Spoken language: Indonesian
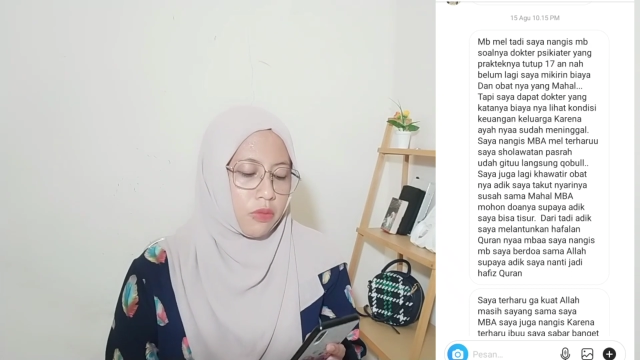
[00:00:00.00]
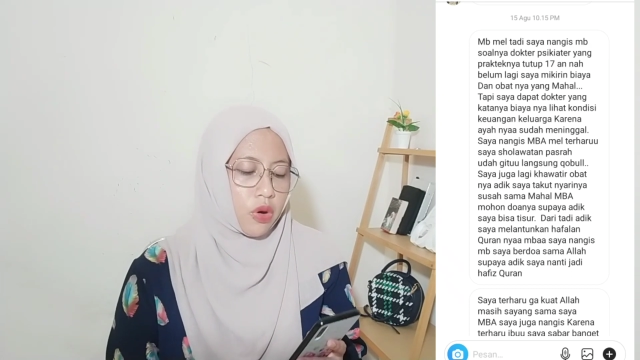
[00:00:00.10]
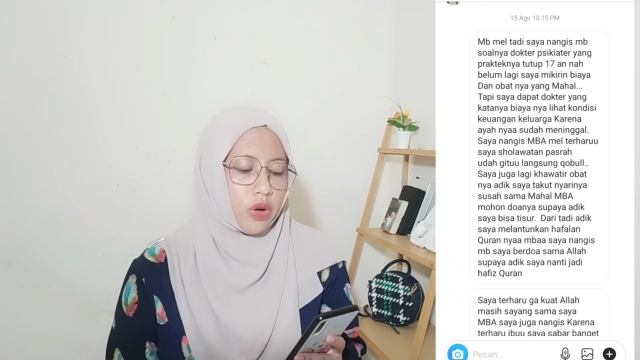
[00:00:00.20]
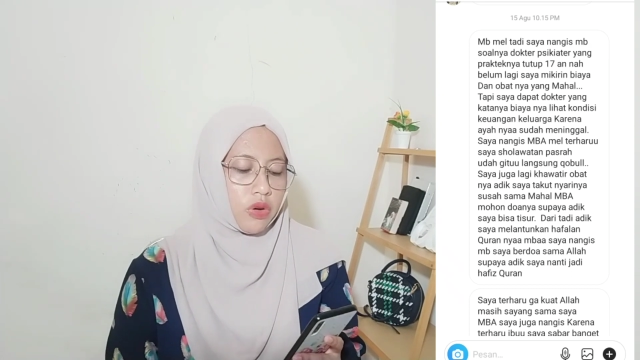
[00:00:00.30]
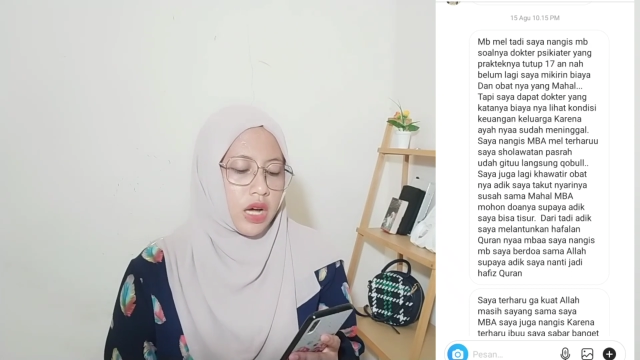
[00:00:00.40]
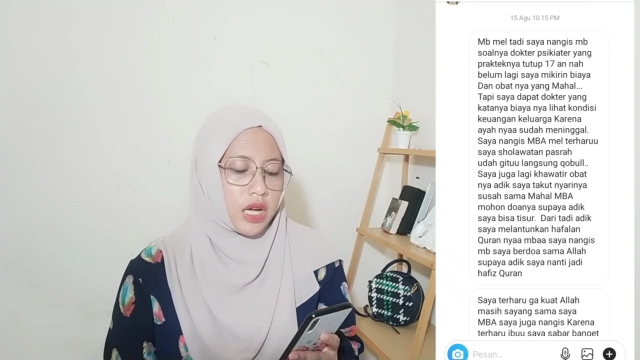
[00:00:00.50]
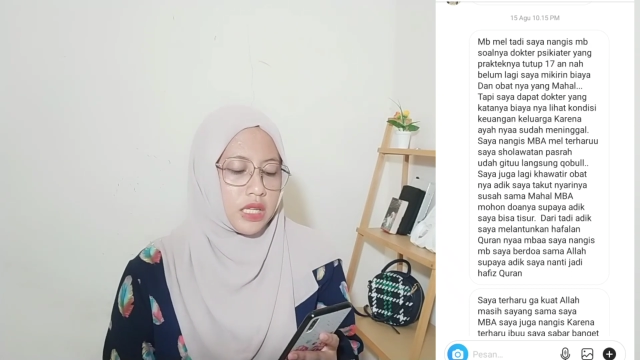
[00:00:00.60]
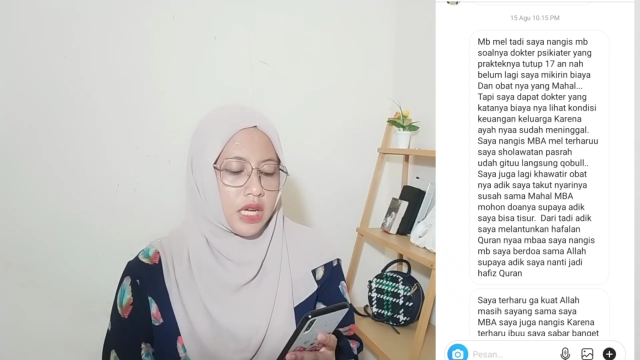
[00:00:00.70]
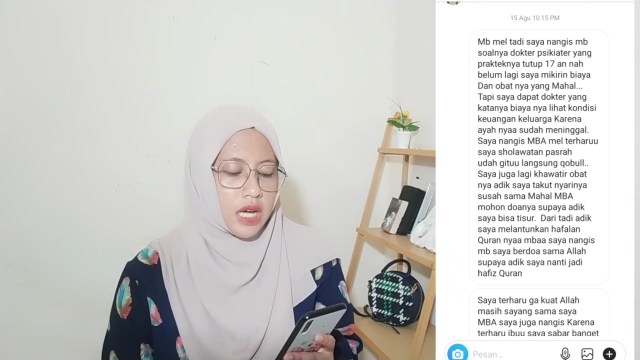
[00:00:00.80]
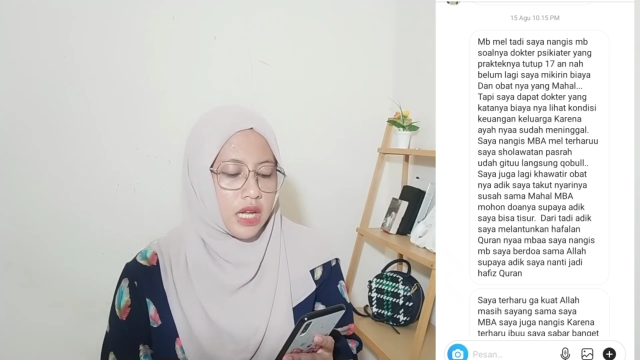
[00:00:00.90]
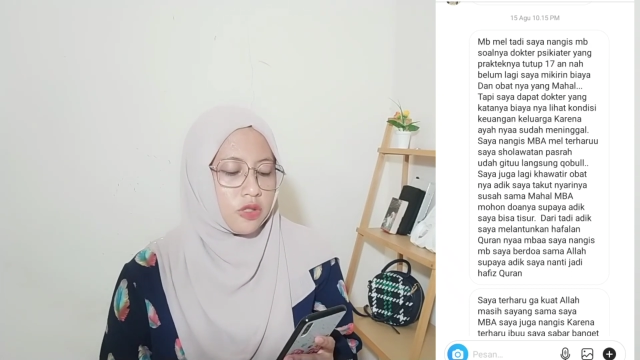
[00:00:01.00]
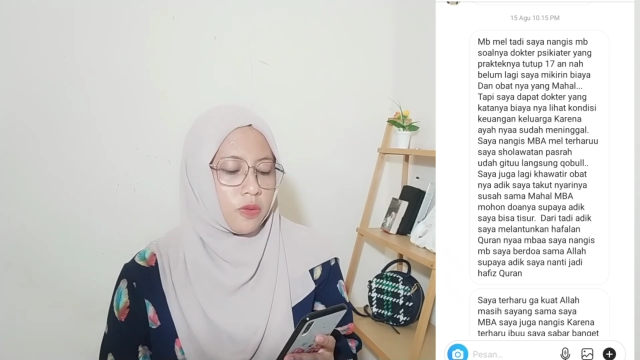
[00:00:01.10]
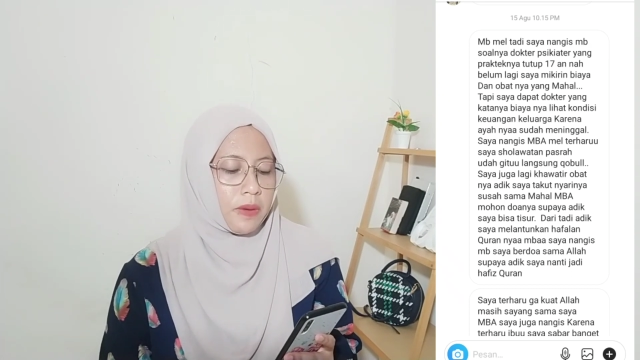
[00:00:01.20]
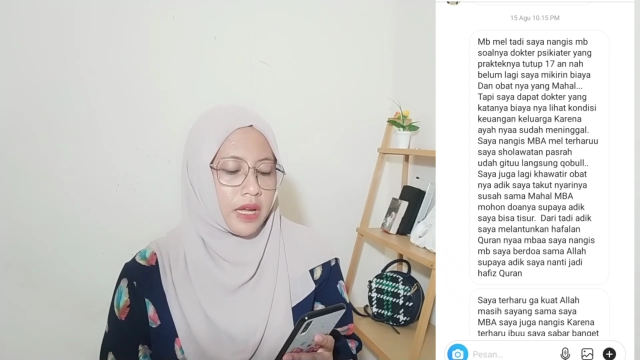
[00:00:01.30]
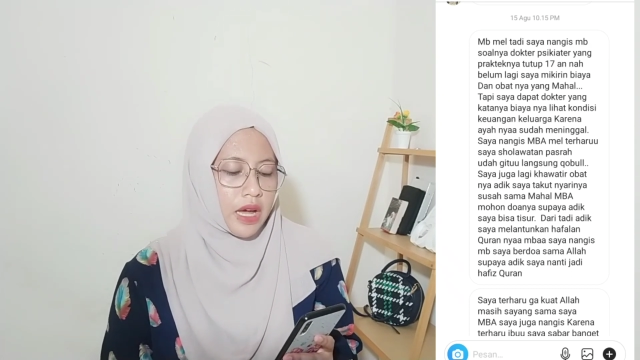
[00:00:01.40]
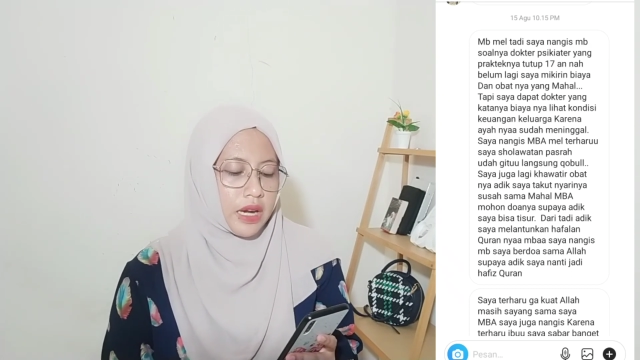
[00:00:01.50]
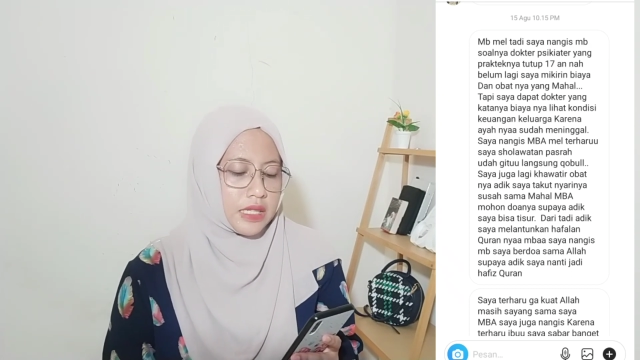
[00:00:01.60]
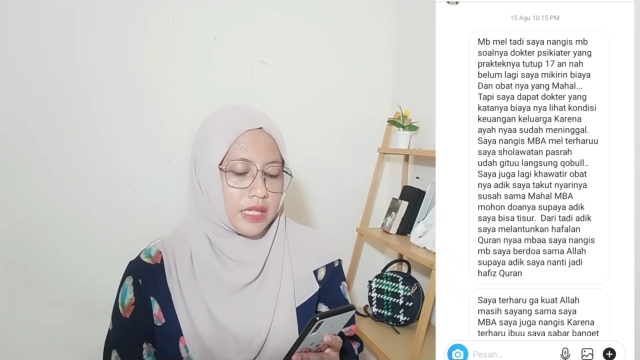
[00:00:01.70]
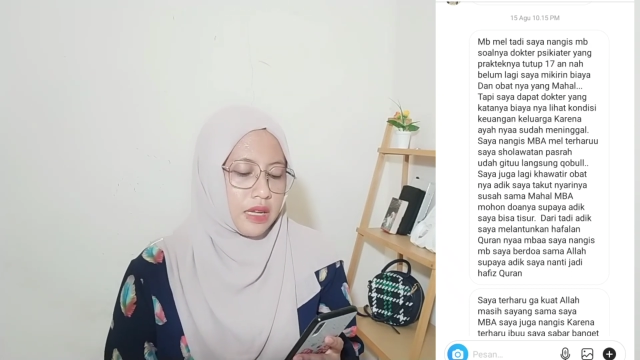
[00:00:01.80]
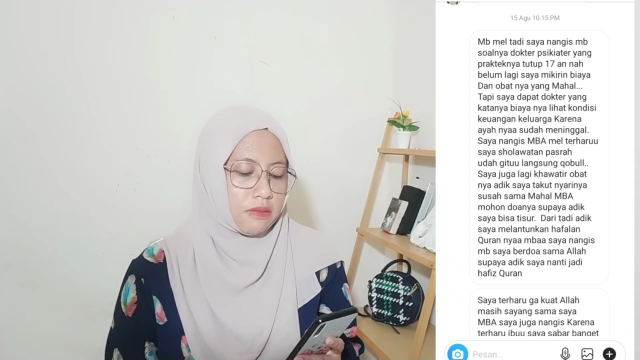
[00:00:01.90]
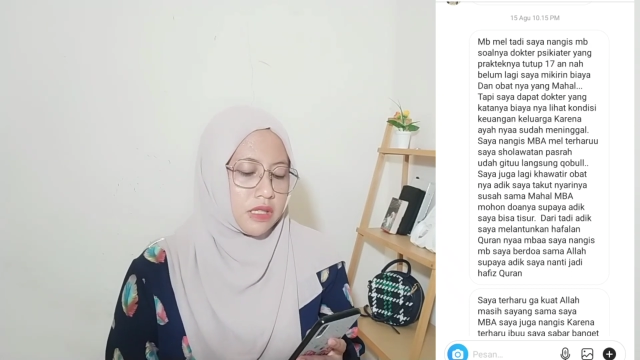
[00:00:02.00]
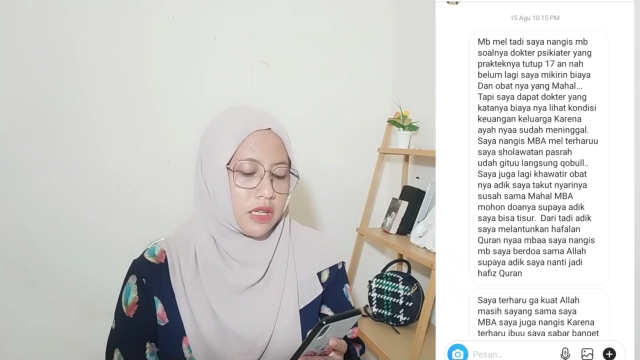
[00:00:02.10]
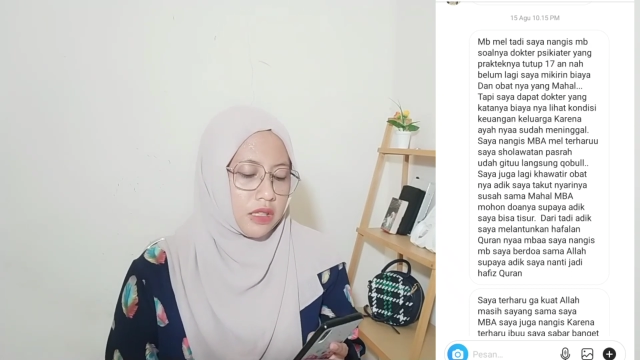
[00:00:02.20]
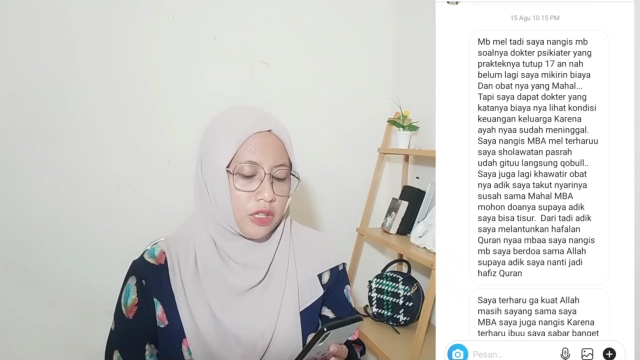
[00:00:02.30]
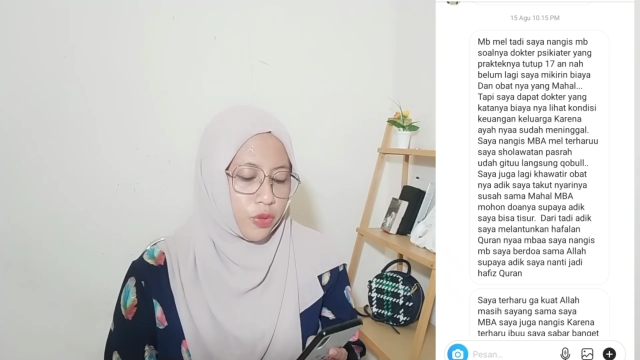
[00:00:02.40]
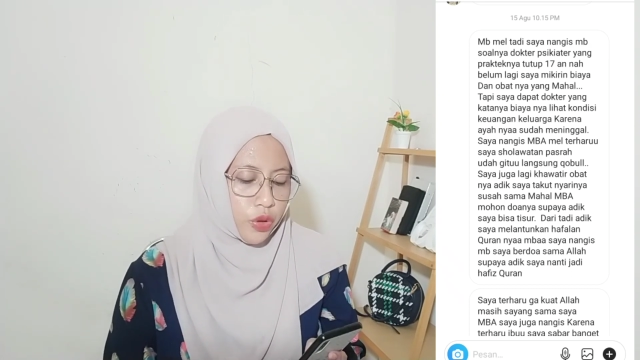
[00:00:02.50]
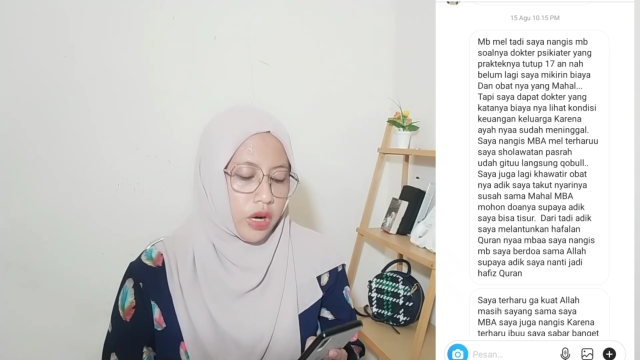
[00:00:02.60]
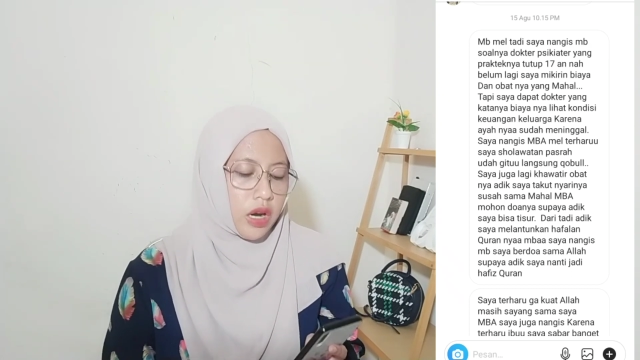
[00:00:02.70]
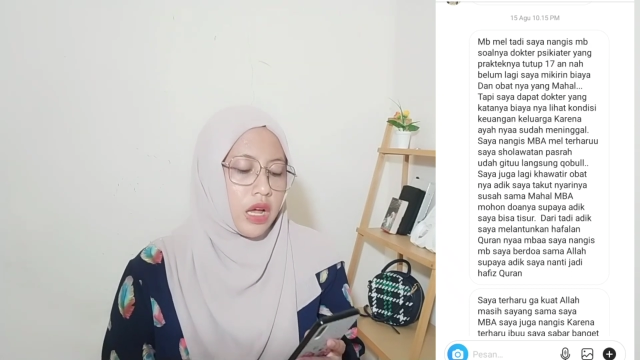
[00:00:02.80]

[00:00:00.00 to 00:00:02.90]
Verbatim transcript: Mohon doanya supaya adik saya bisa tidur.